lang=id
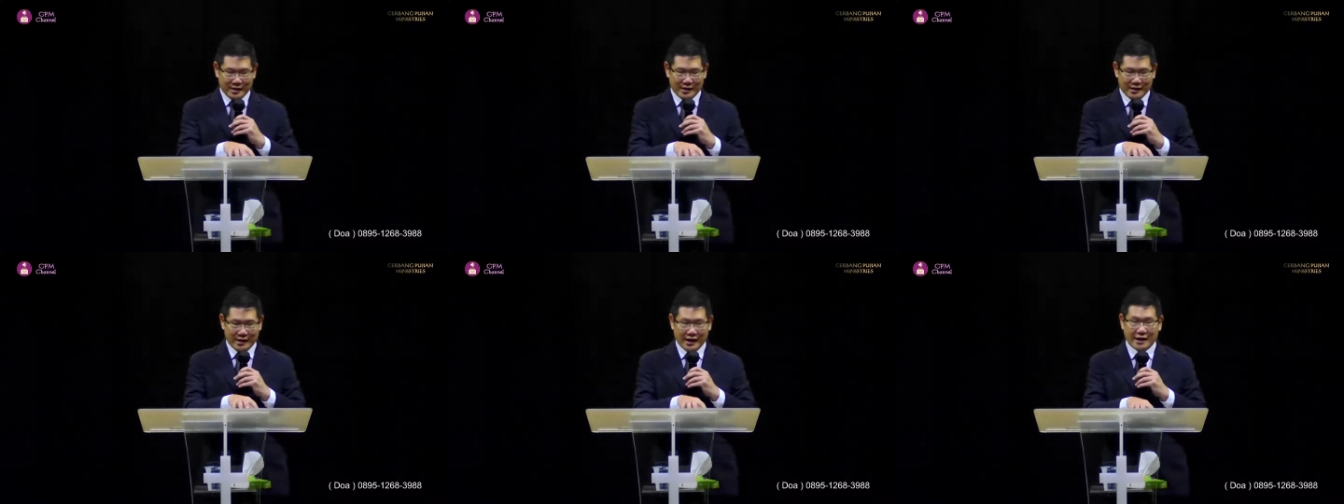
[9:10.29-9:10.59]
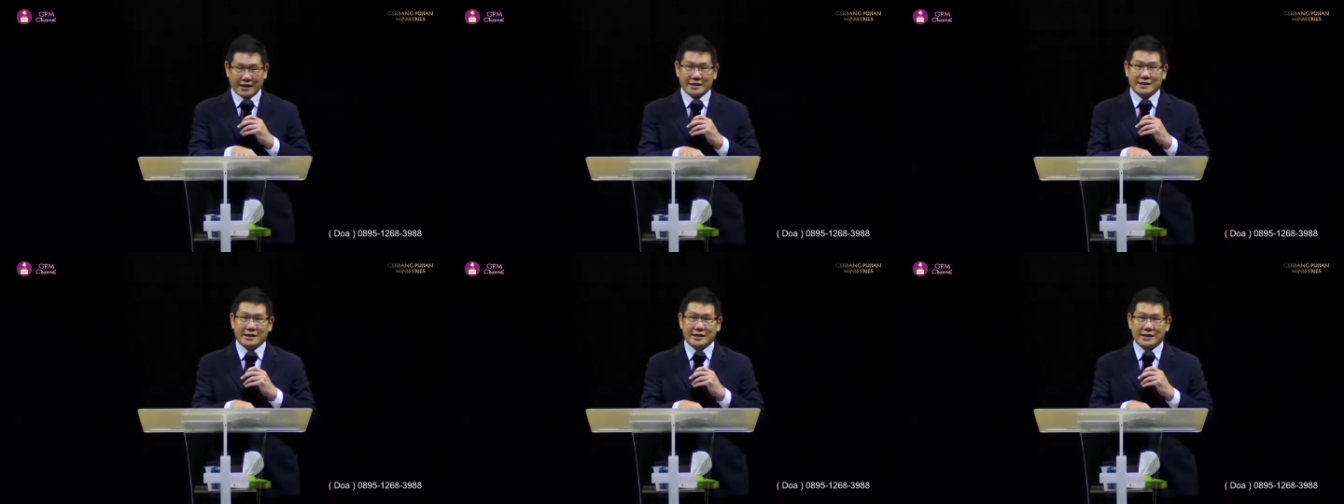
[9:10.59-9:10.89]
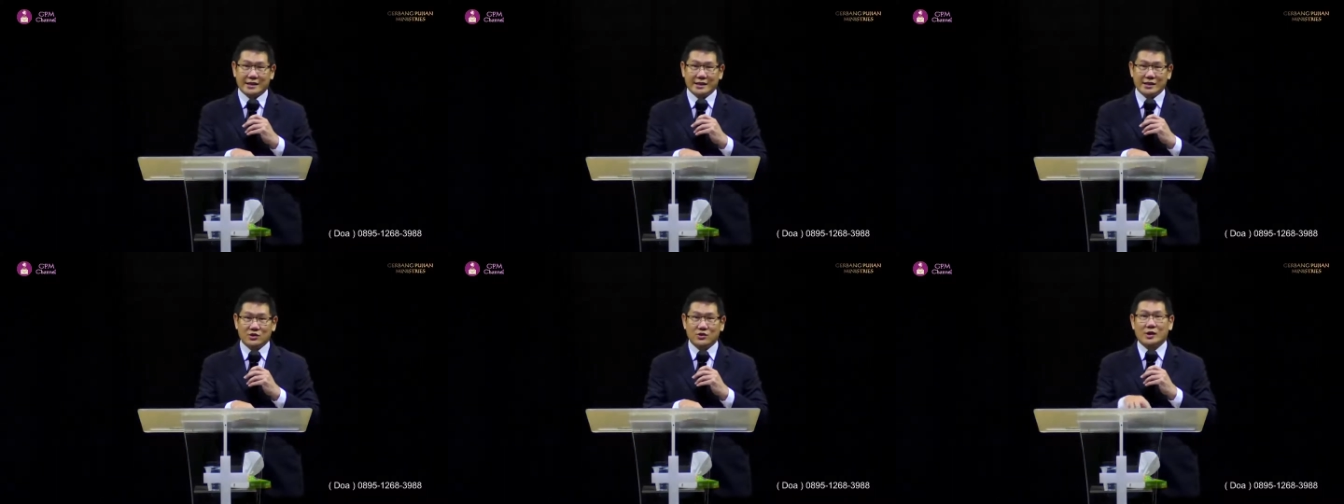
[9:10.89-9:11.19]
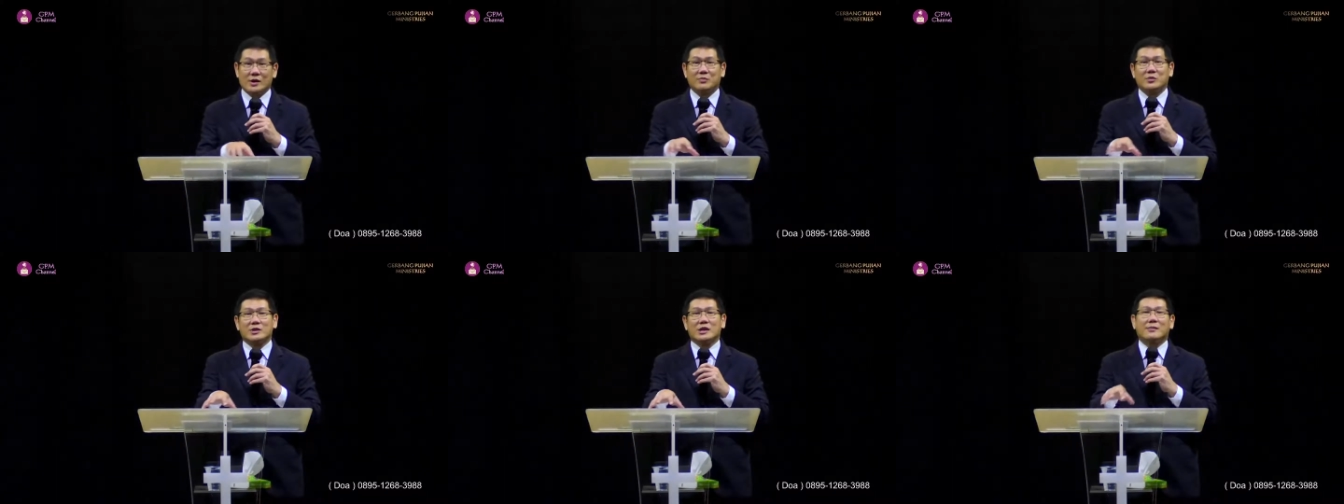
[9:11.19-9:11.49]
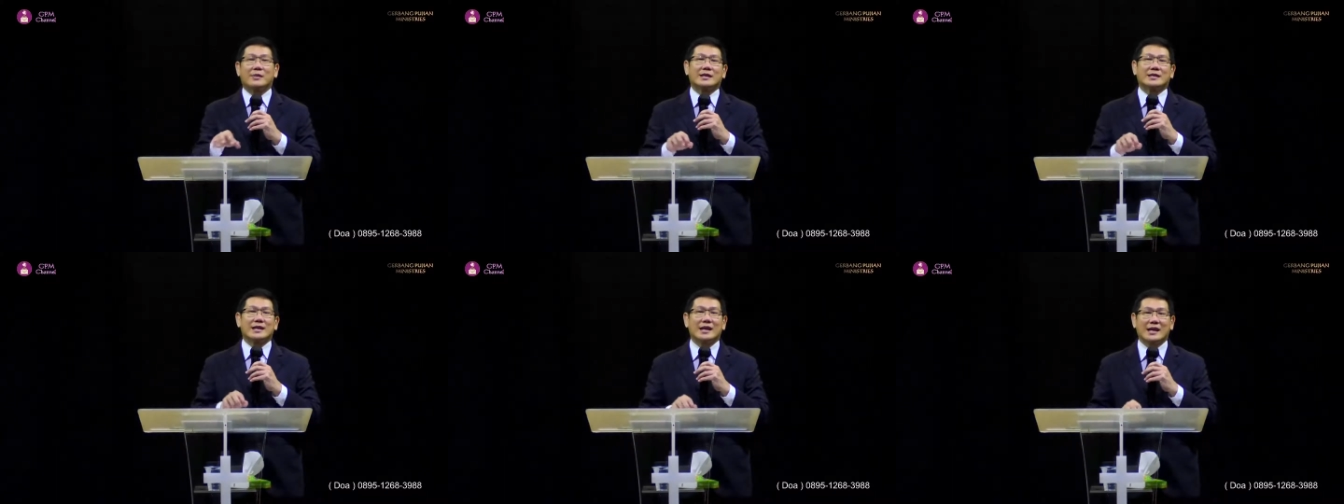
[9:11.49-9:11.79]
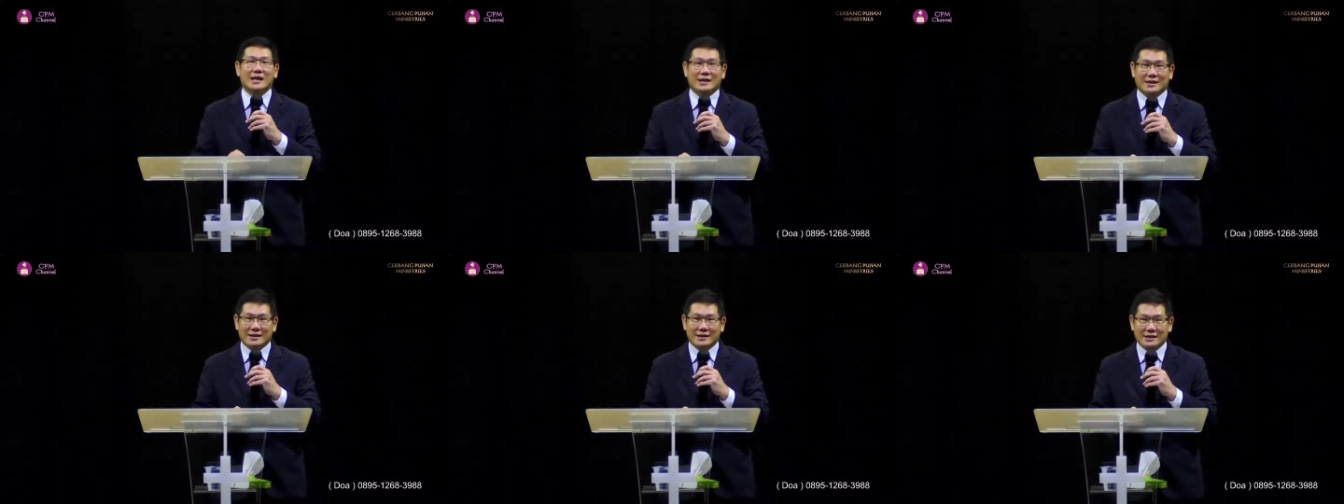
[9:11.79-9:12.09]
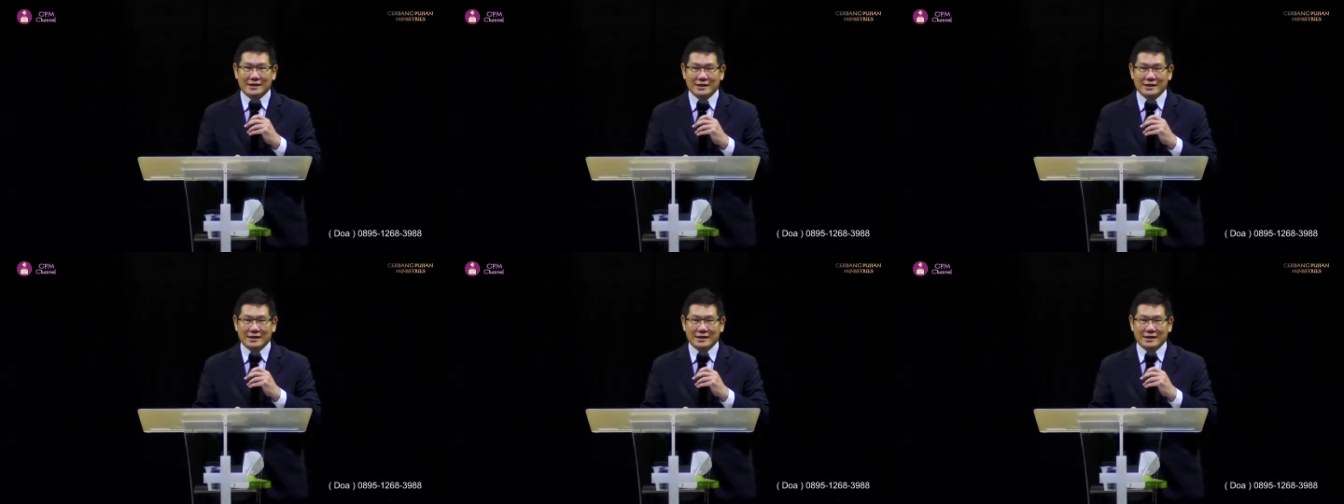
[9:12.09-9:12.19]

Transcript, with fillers: gadis ini sudah punya pasangan,